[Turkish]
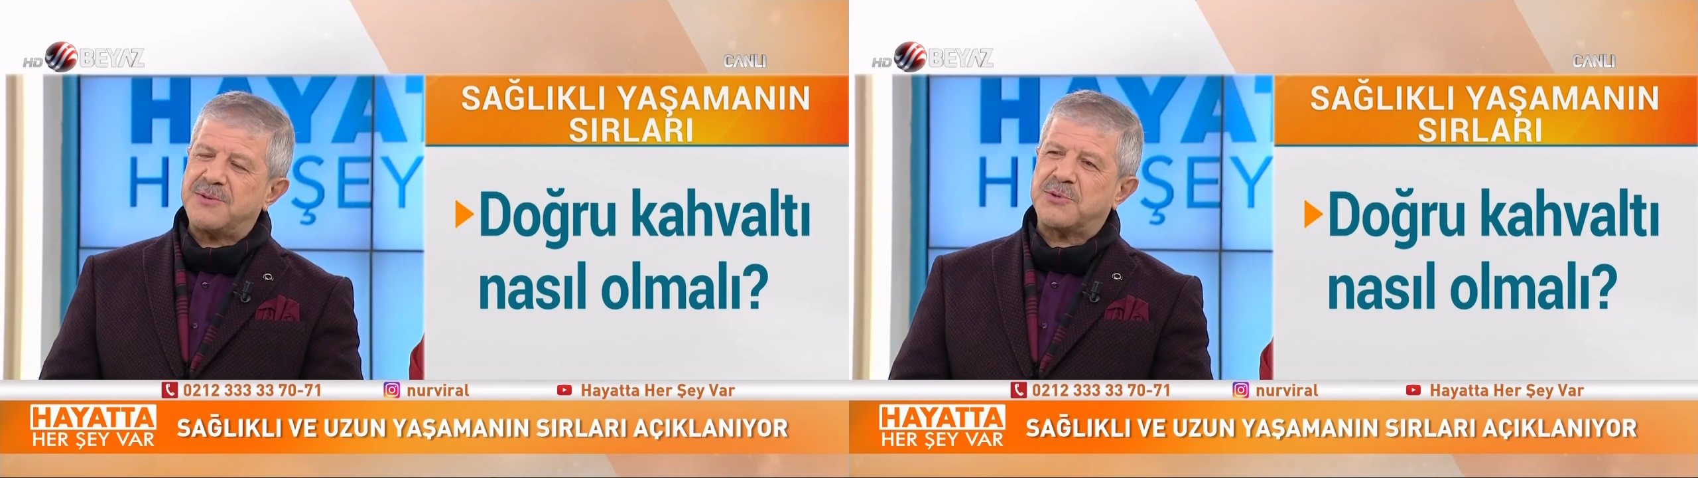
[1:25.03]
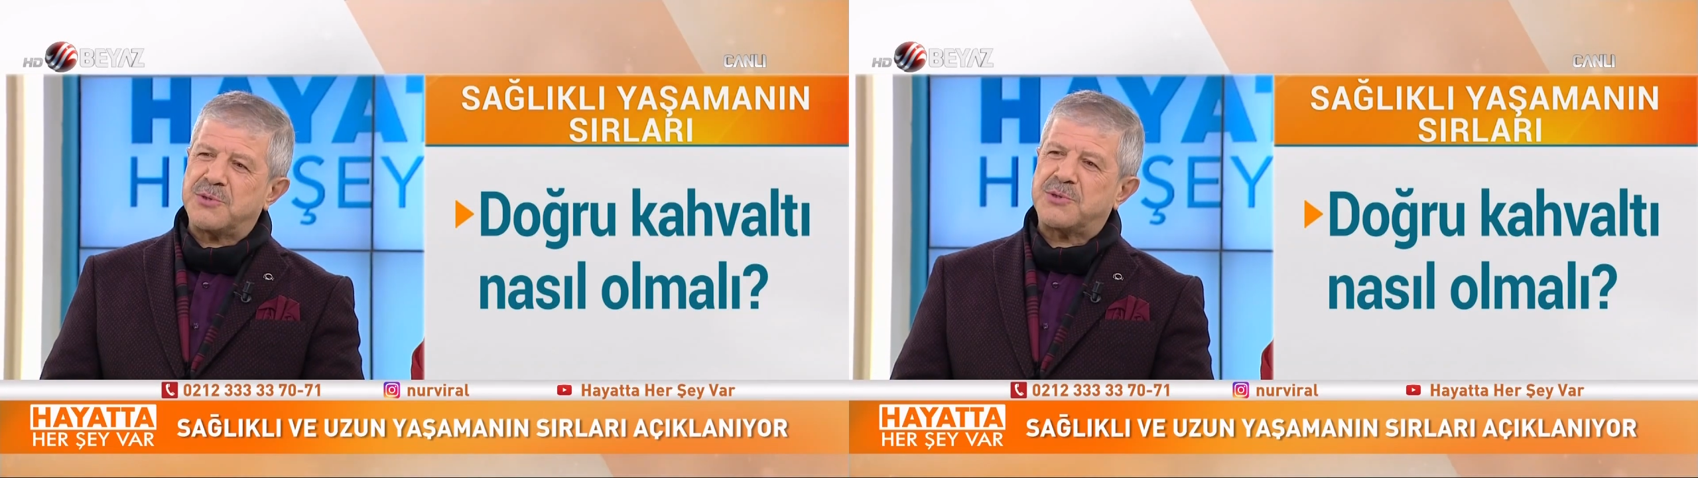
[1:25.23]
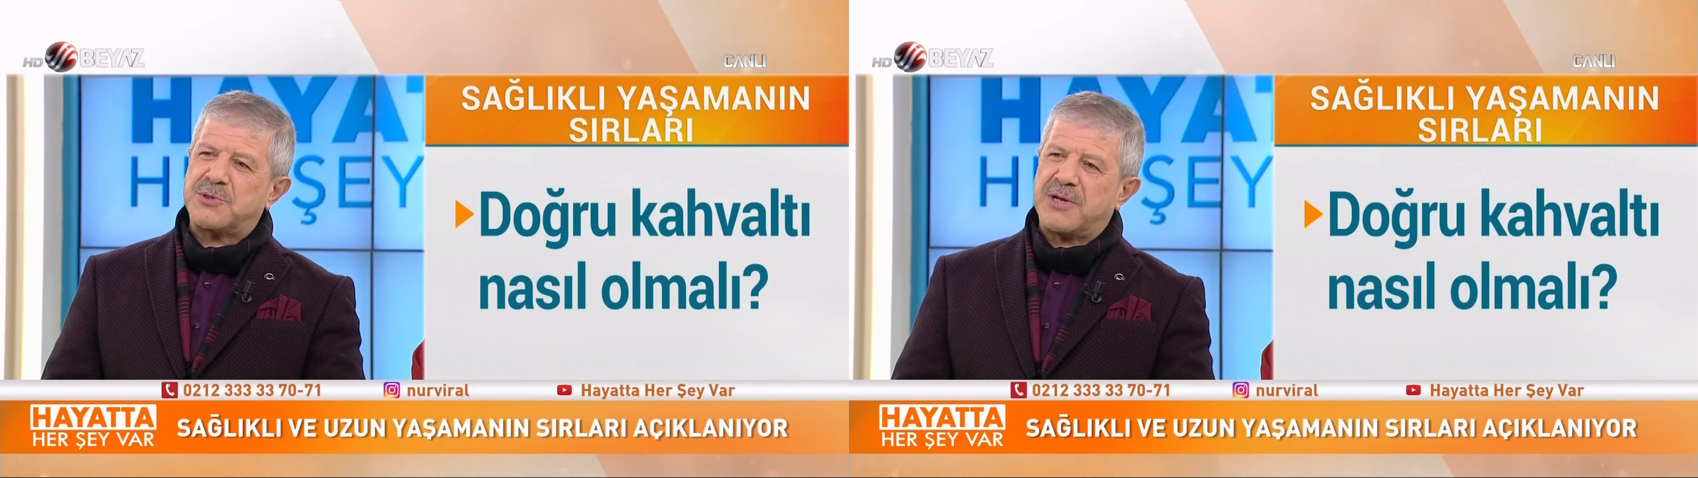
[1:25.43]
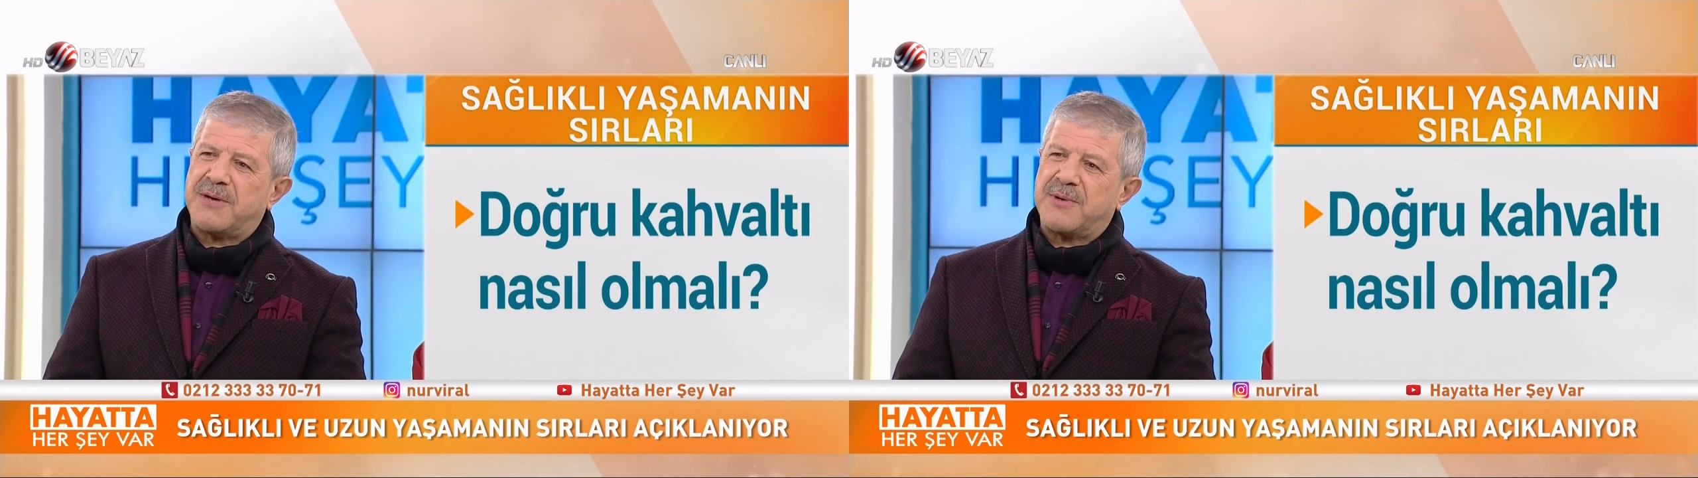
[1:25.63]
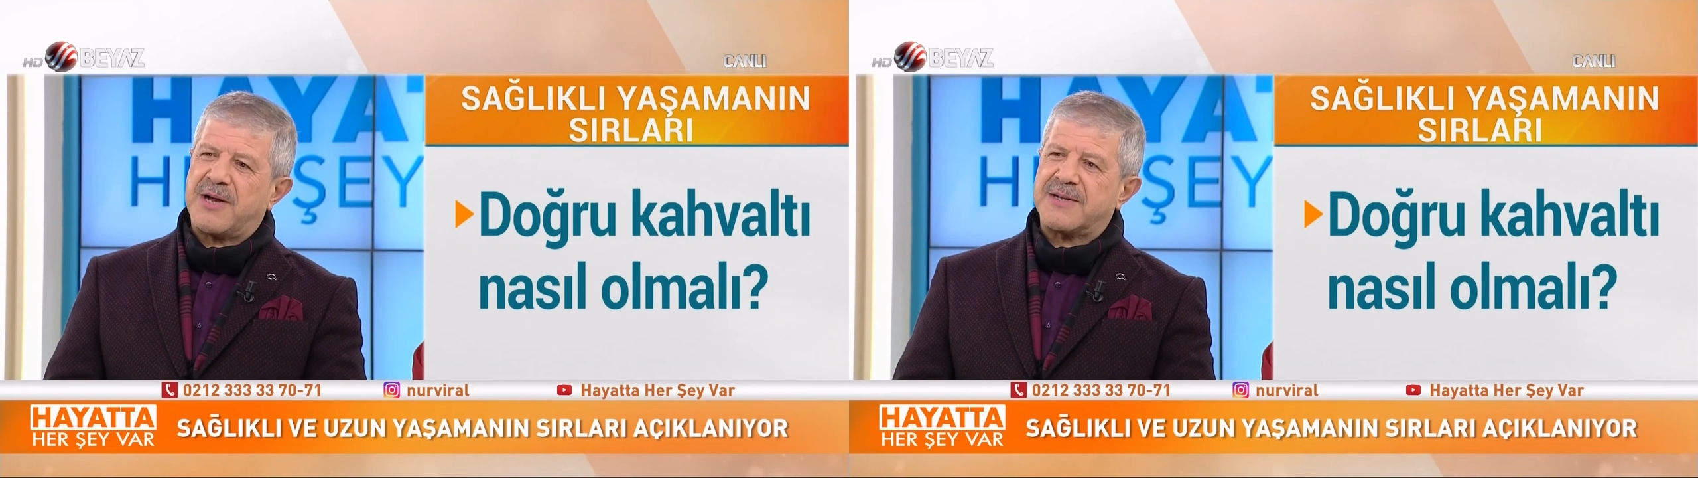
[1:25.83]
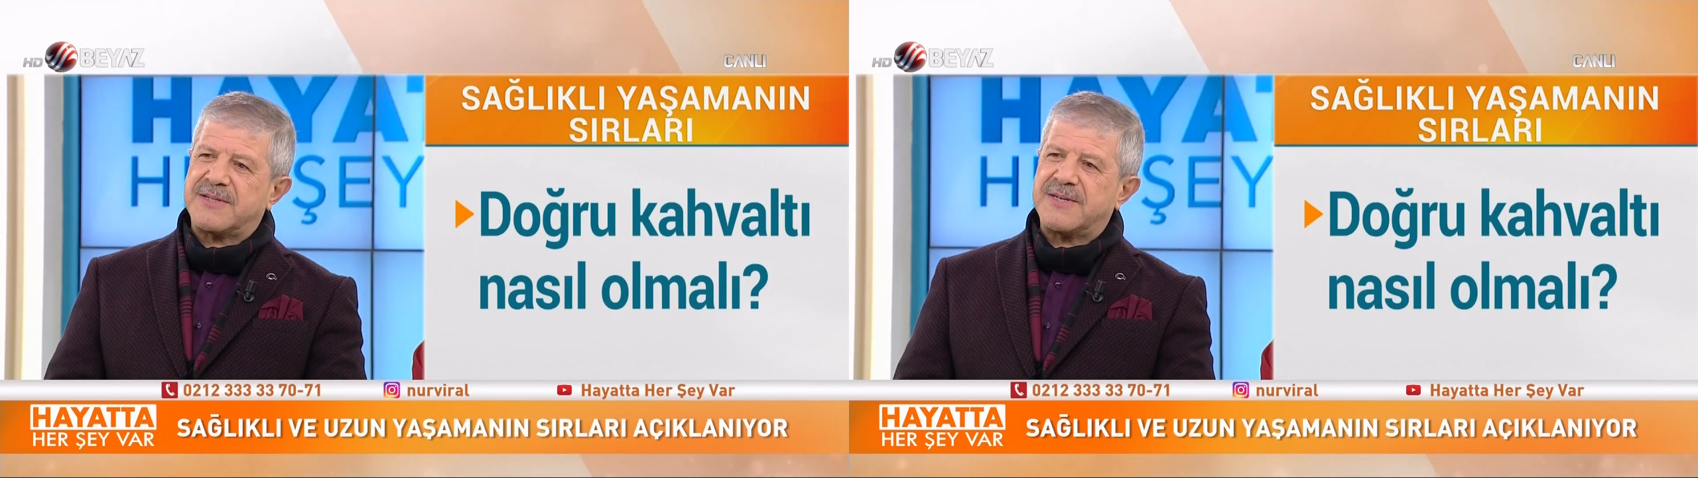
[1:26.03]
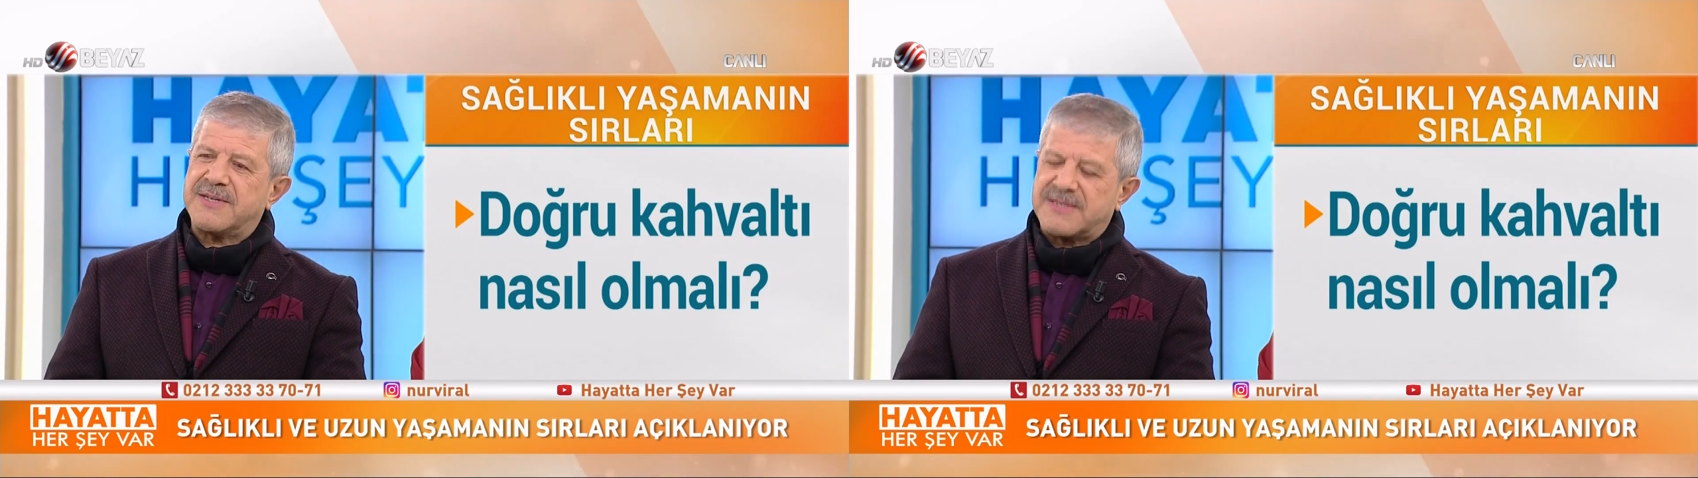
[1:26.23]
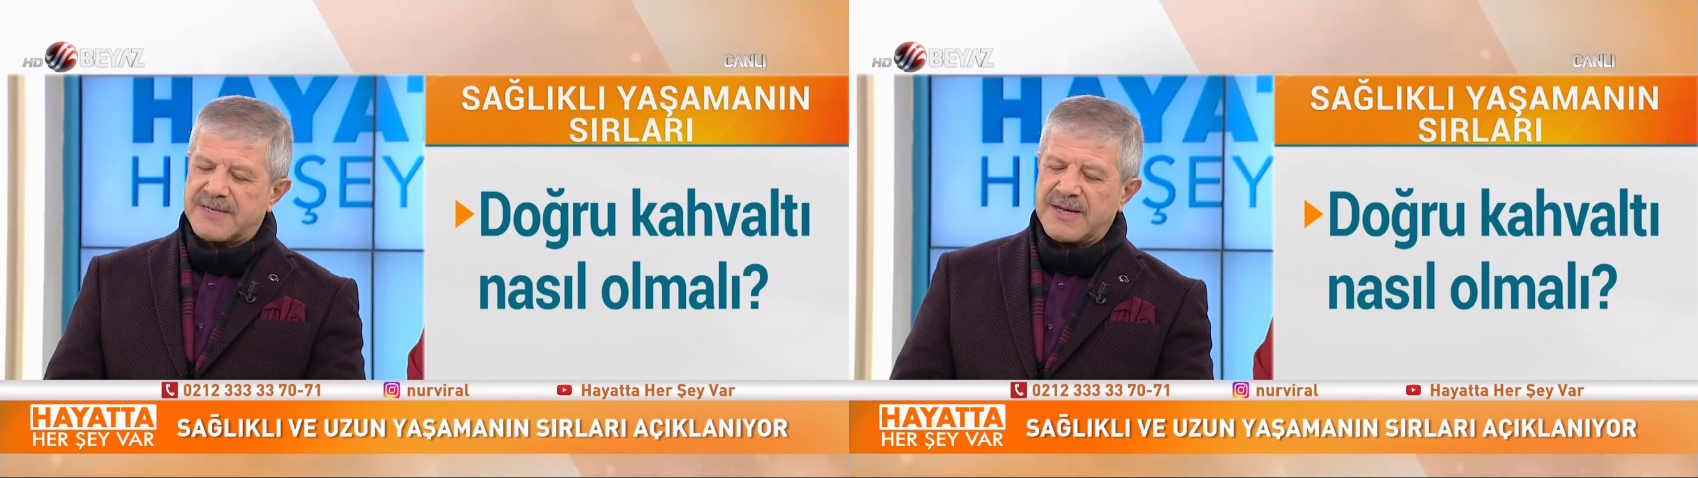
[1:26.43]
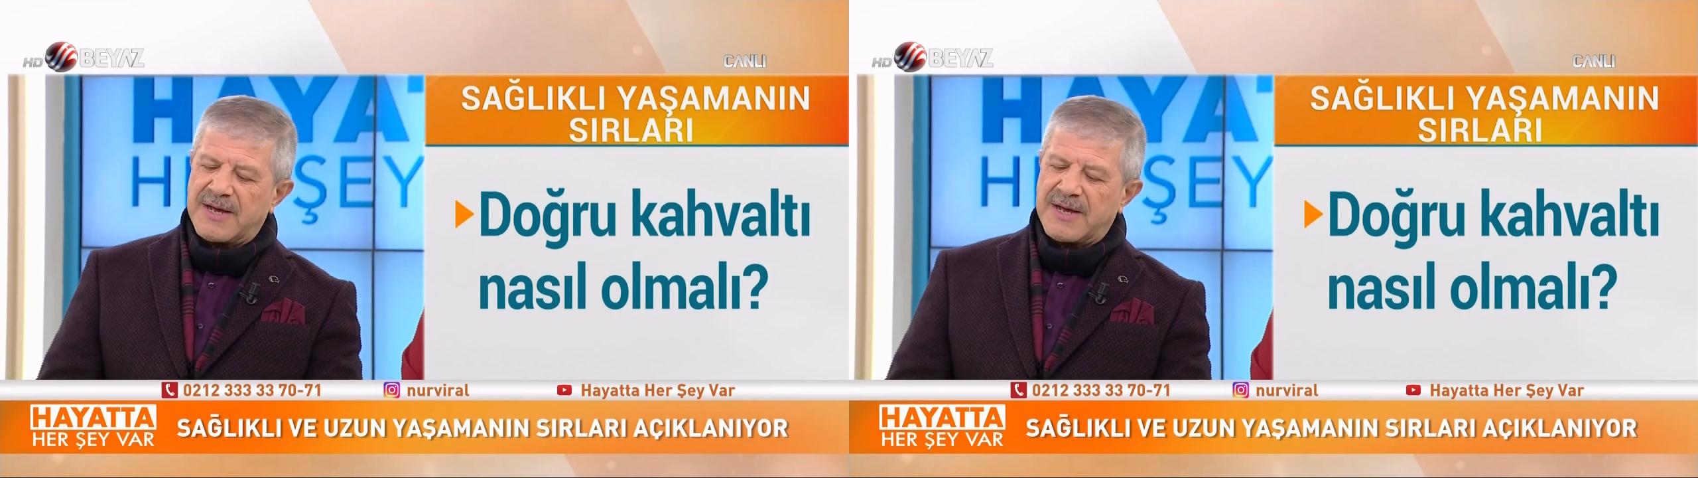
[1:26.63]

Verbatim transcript: uzun süre bıraktınız.